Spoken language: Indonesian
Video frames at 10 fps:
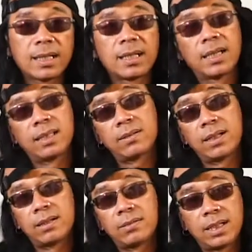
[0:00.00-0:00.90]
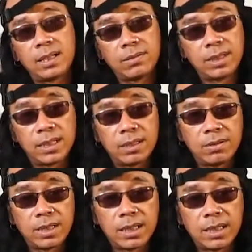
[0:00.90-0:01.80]
nah itu udah udah udah
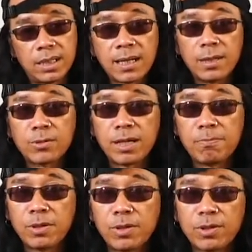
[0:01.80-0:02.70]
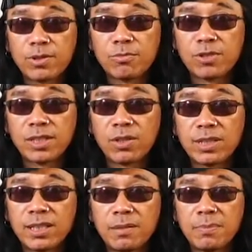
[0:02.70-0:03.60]
udah terlalu repot kalau semuanya
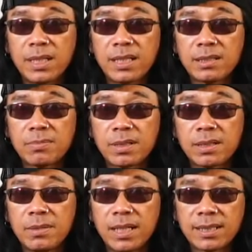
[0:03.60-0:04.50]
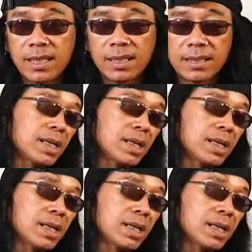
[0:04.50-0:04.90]
alternate picking seperti biasa,